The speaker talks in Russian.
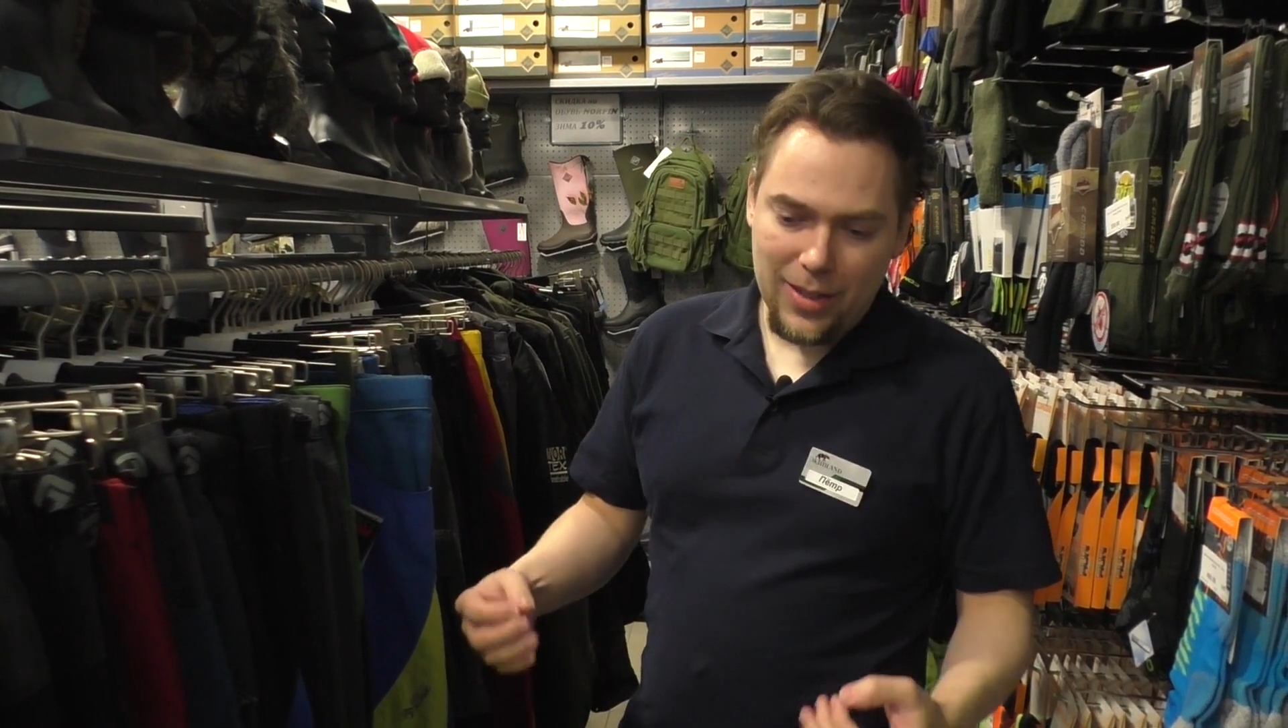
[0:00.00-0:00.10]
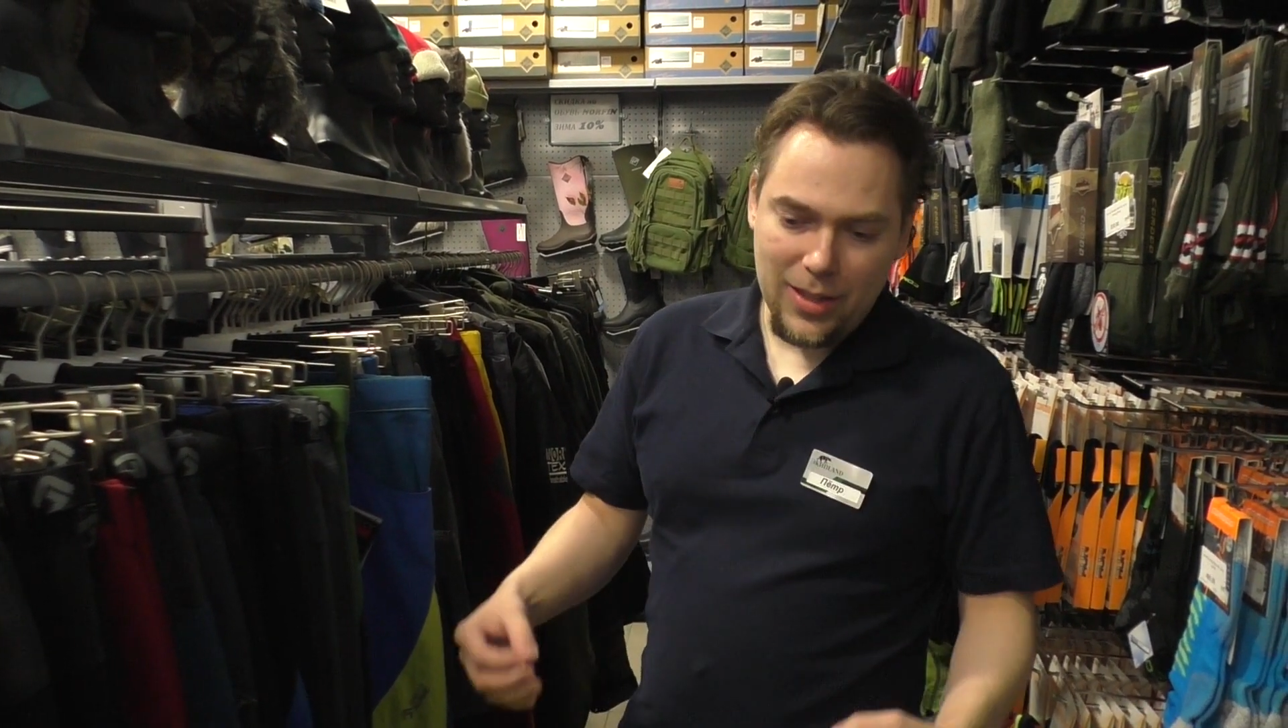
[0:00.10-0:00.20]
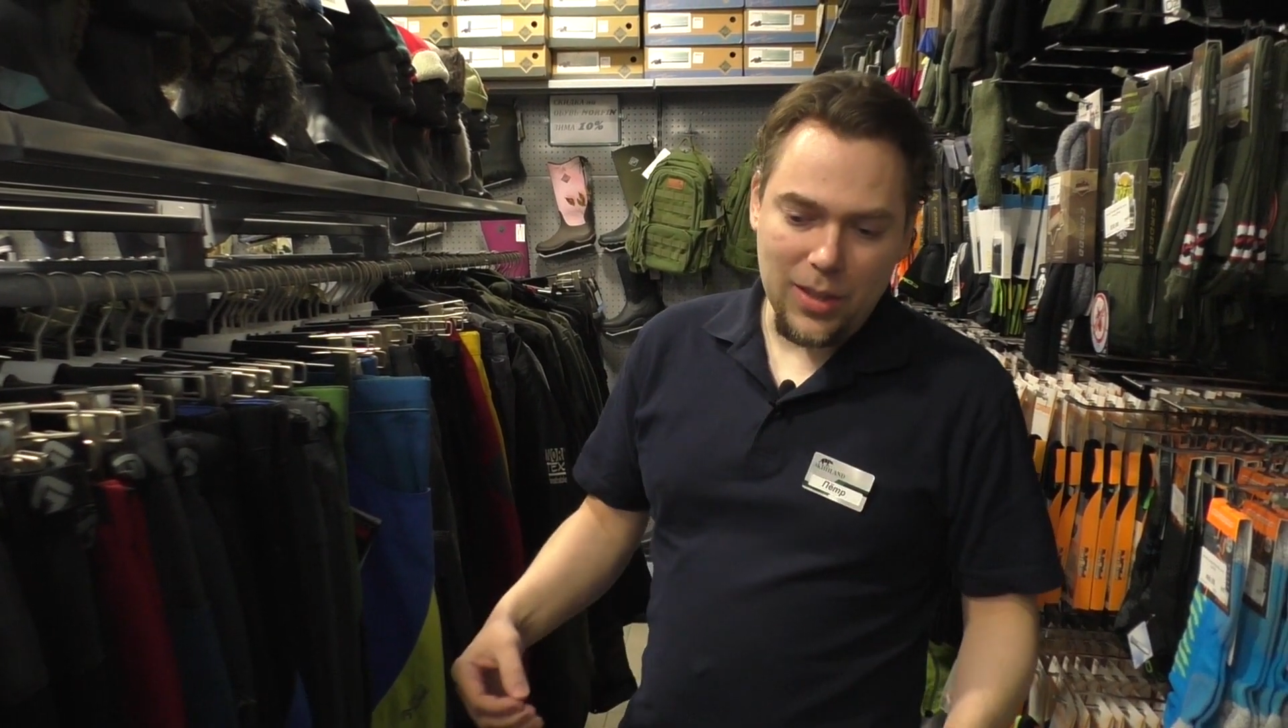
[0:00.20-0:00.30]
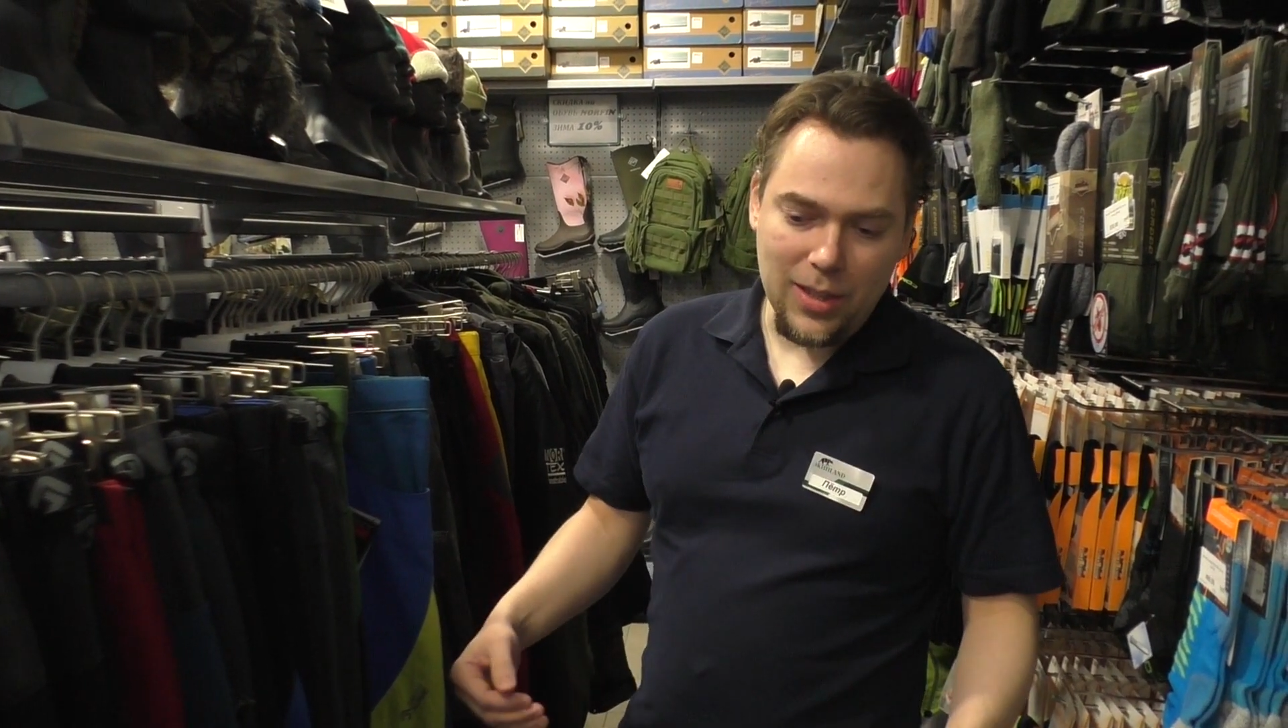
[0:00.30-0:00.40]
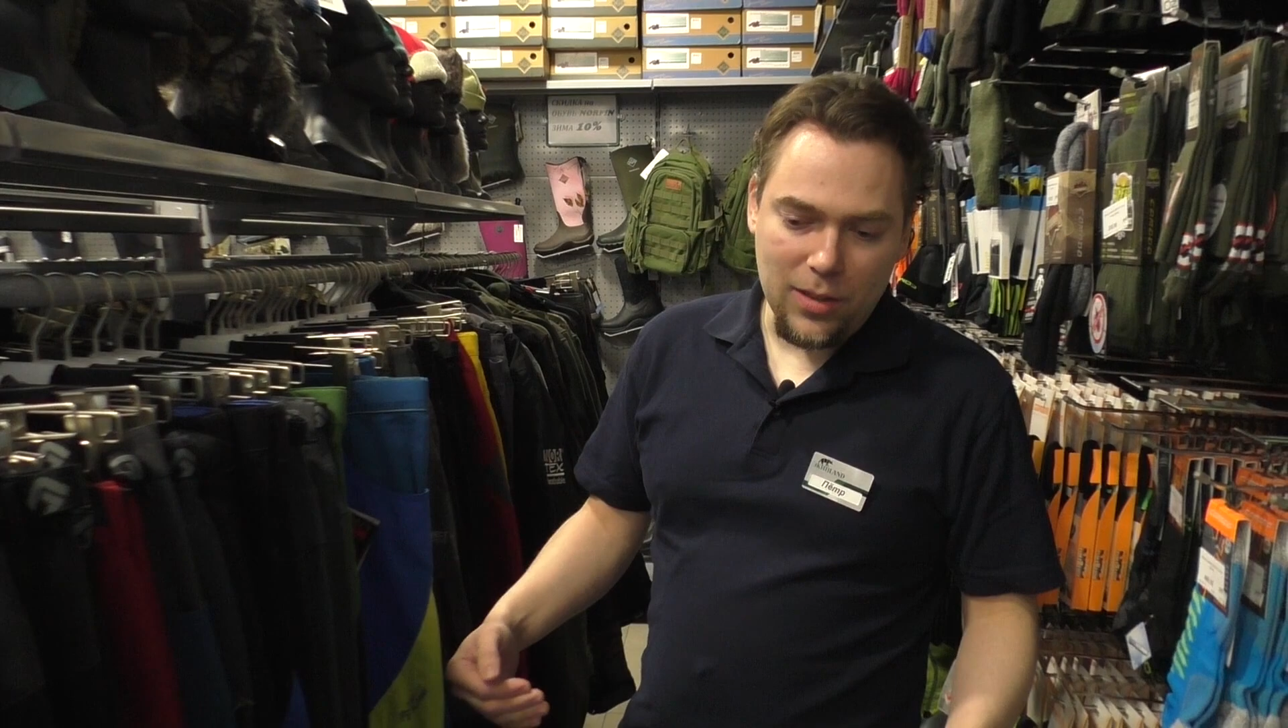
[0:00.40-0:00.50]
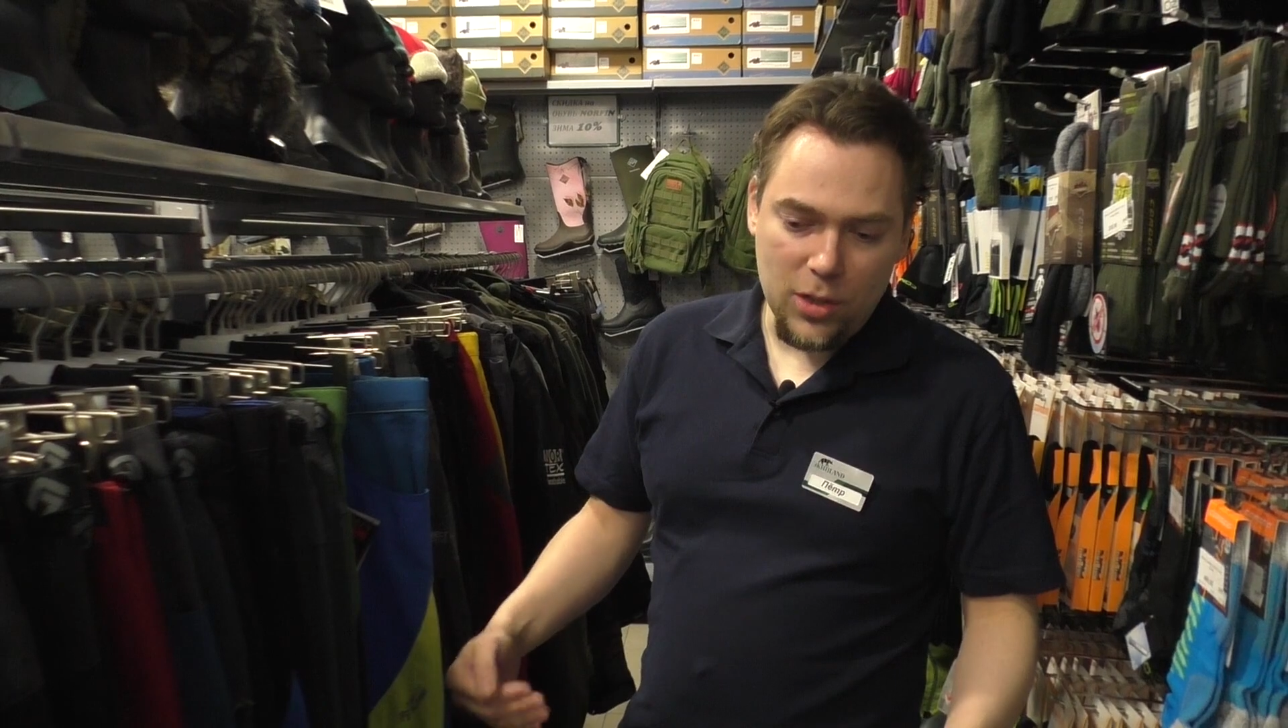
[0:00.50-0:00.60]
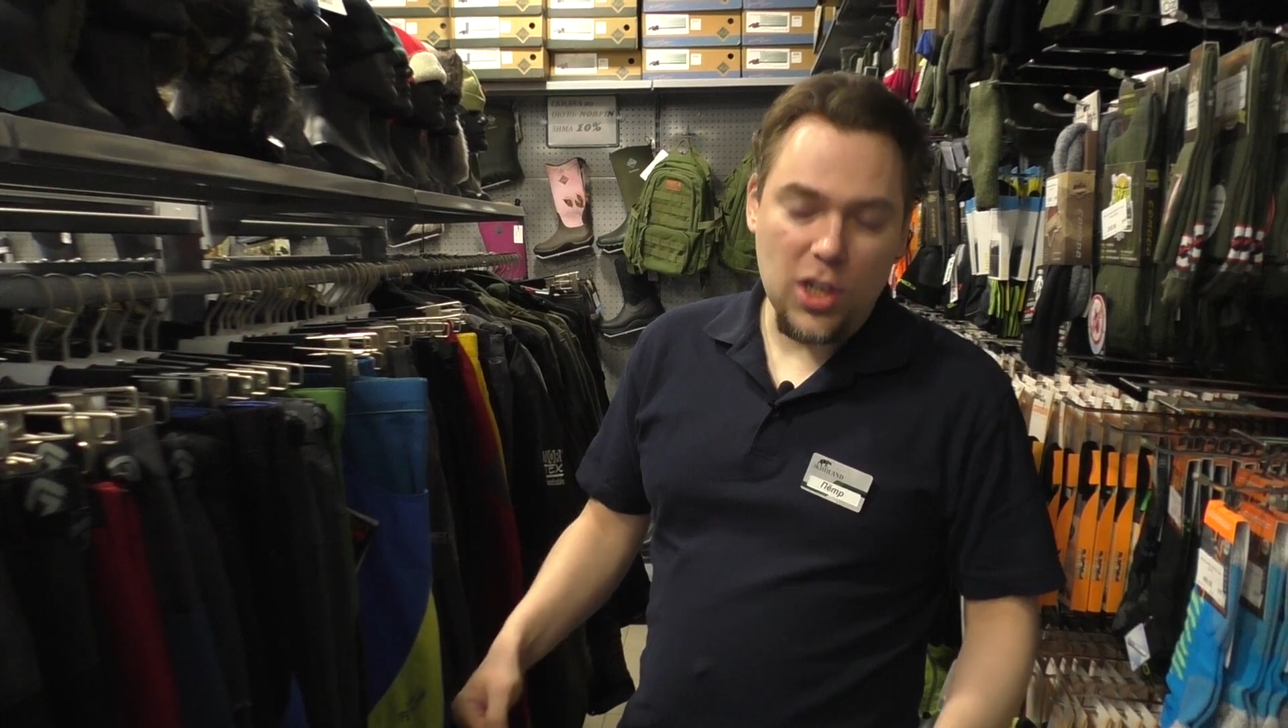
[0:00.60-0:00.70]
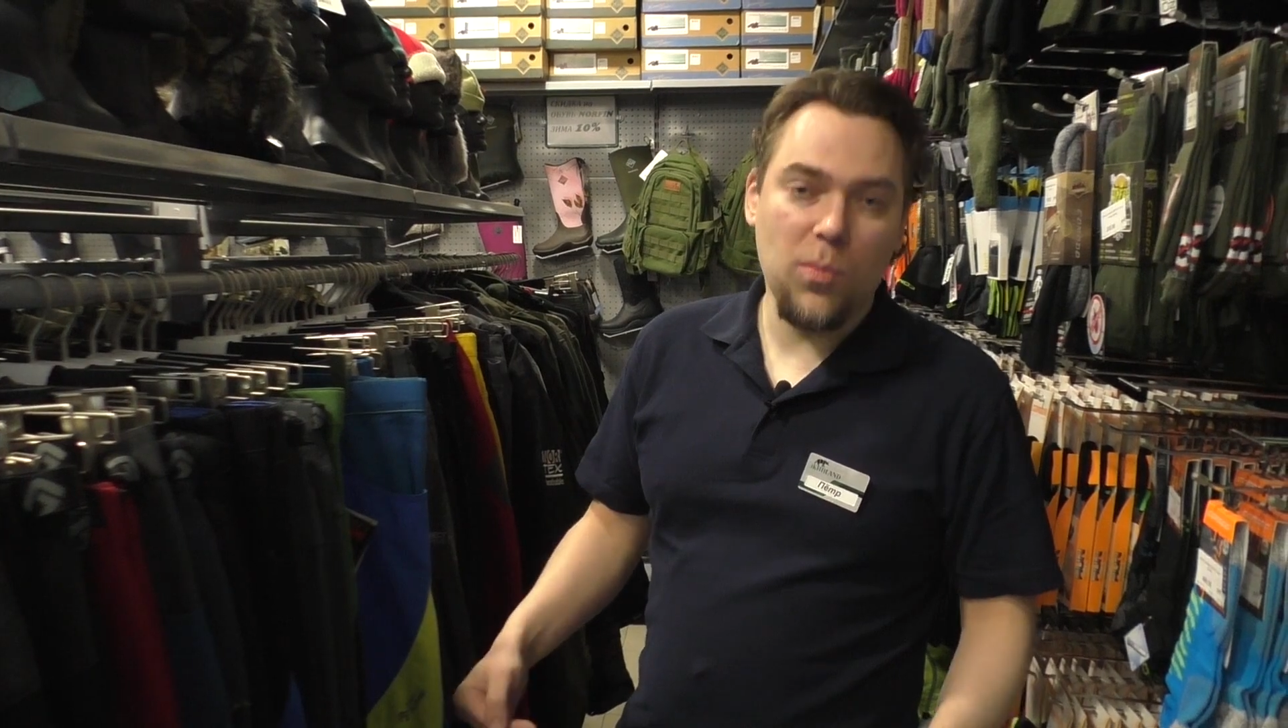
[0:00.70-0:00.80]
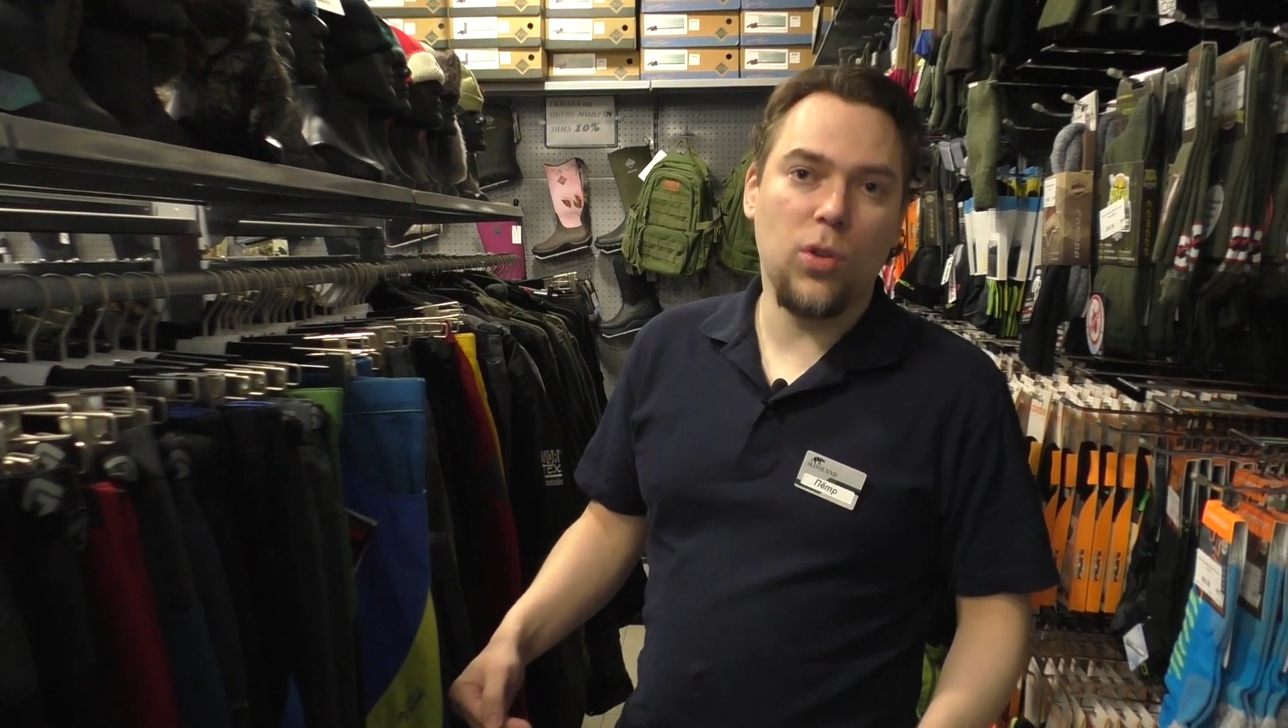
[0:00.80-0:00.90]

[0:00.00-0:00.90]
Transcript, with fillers: и дышать